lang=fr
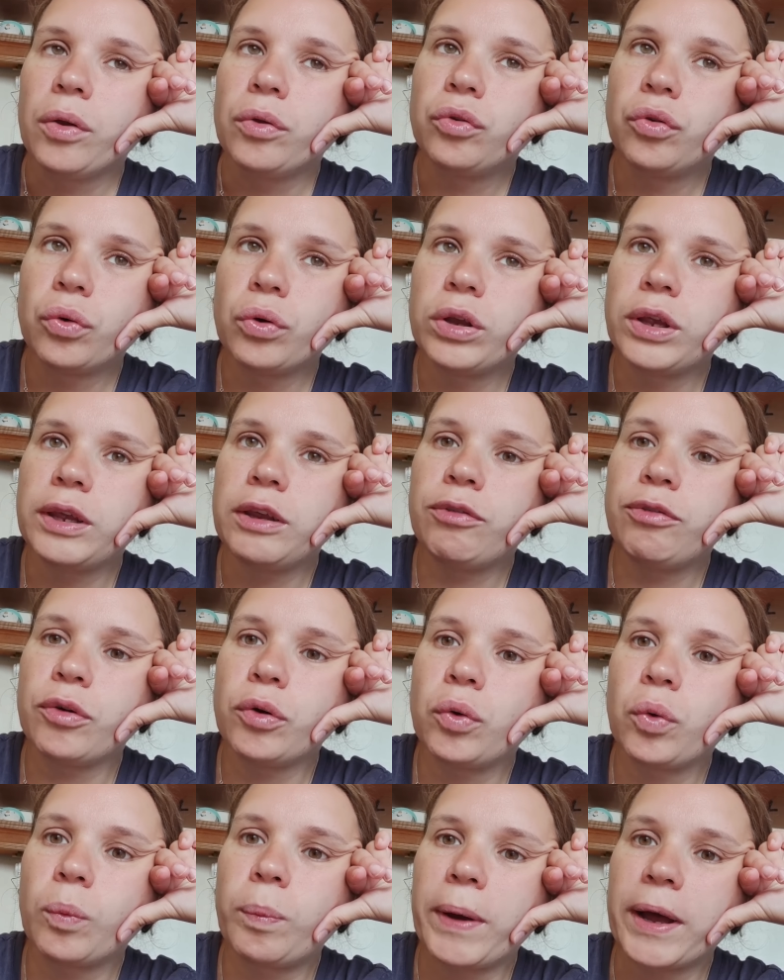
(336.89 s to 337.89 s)
Donc il
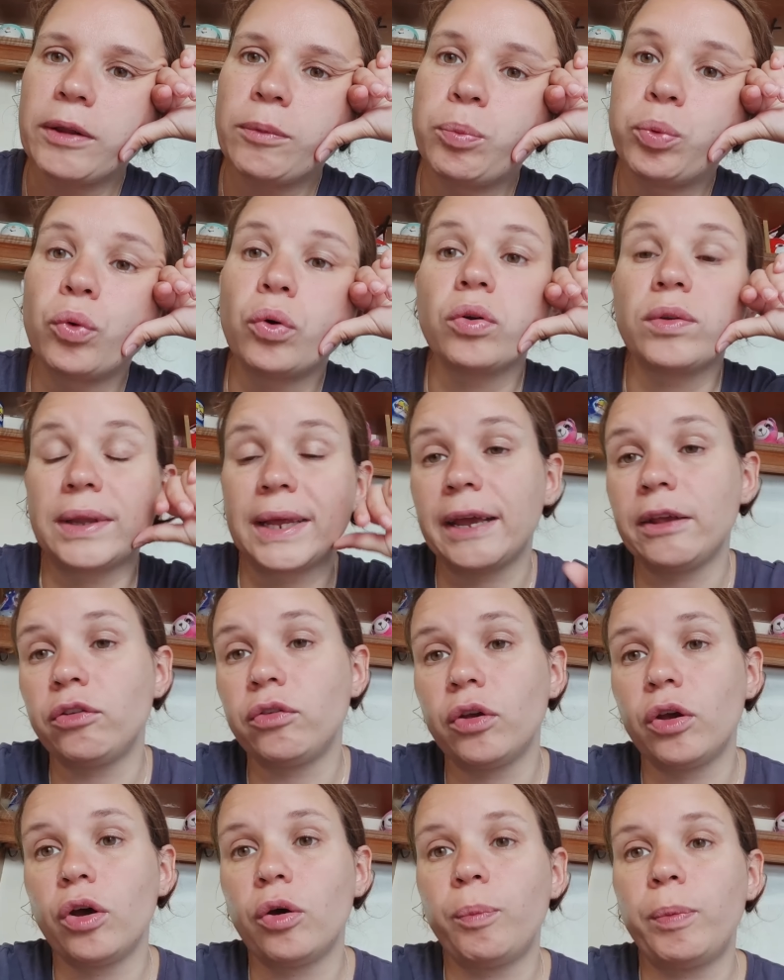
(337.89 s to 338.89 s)
faut qu'on parte pour
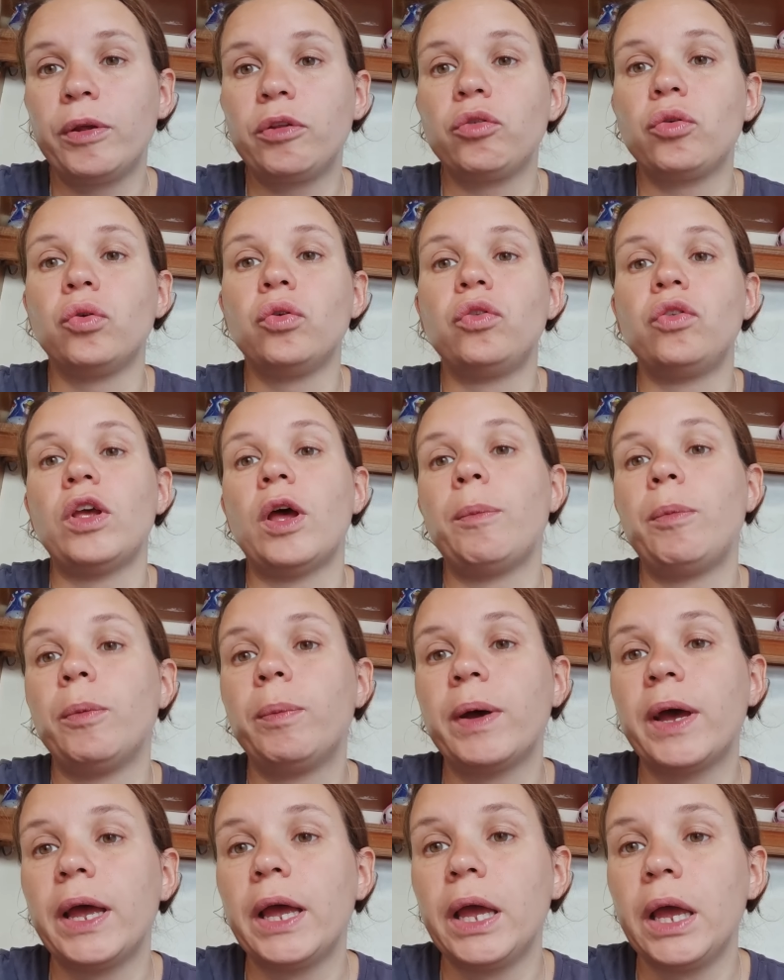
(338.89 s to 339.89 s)
13 heures parce que c'est à peu
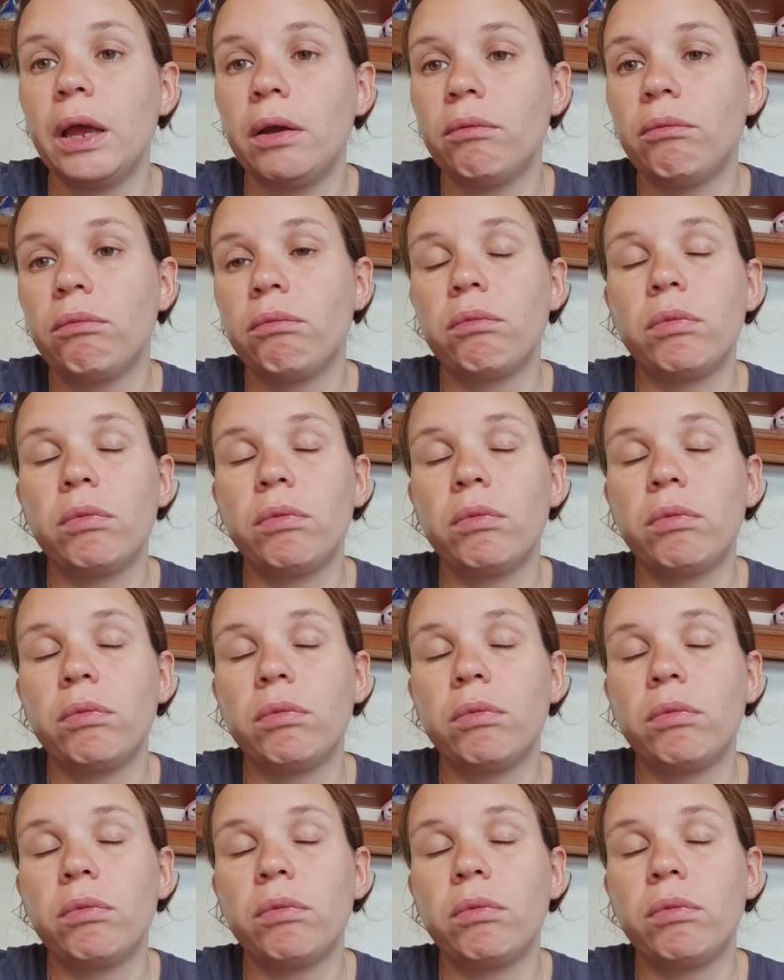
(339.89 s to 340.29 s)
près